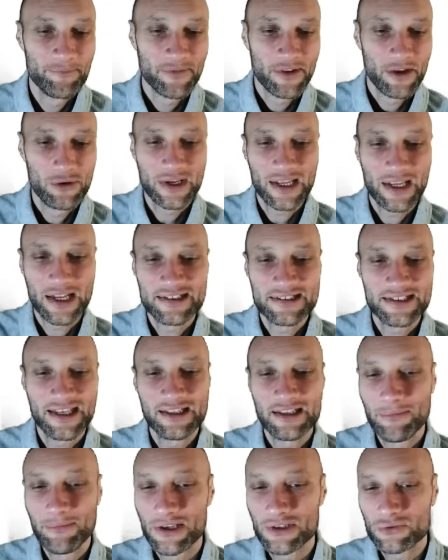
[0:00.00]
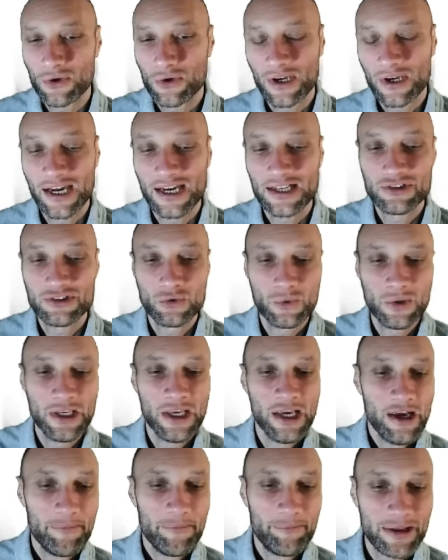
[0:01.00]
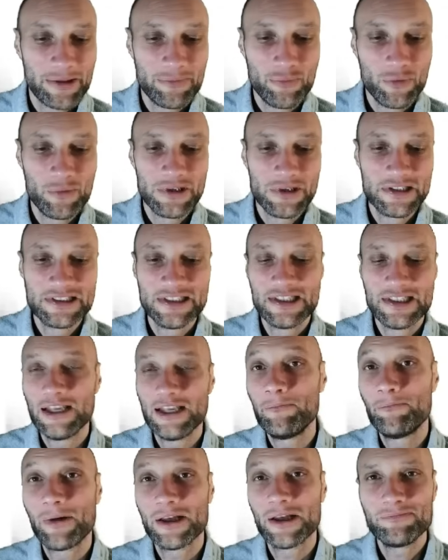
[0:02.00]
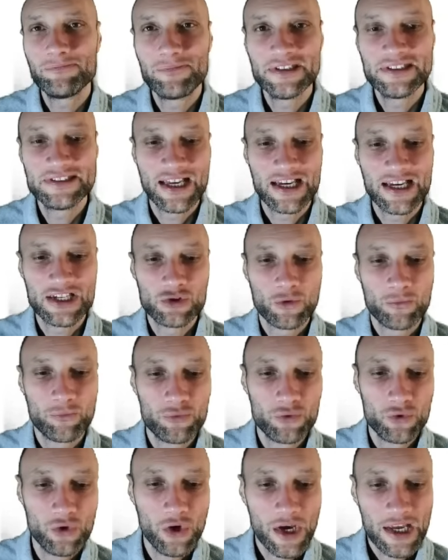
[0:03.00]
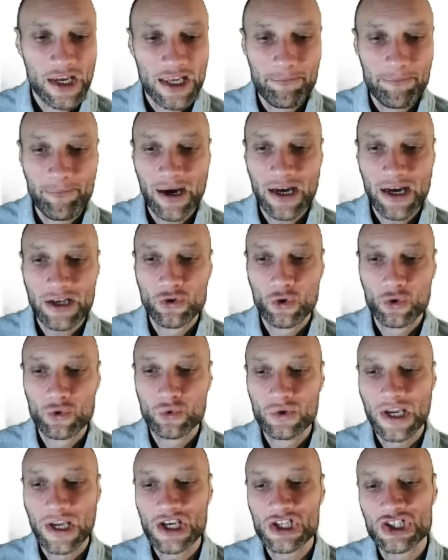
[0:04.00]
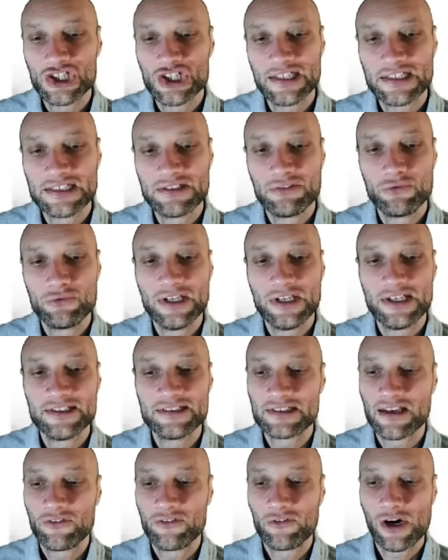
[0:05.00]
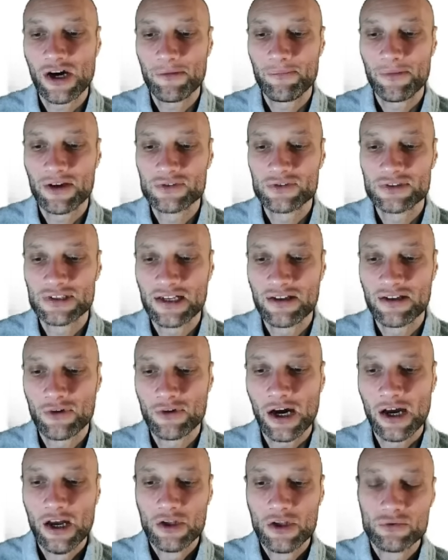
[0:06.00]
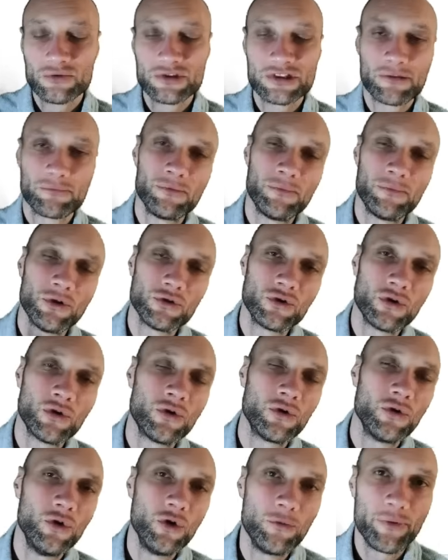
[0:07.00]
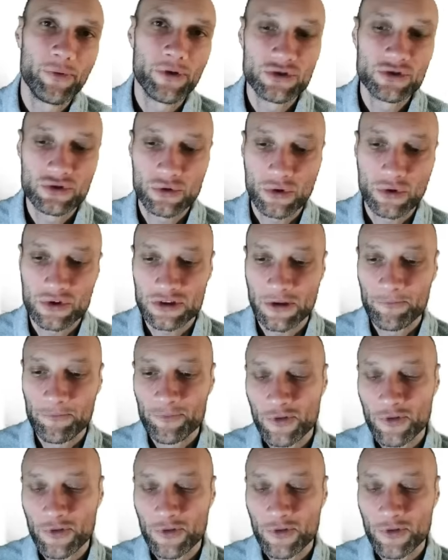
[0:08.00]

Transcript: LocalSend est bien sûr gratuit, pas de publicité, pas de pistage non plus et pas de coûts cachés. si vous voulez le savoir, bah, vous allez voir tout simplement dans l'open source.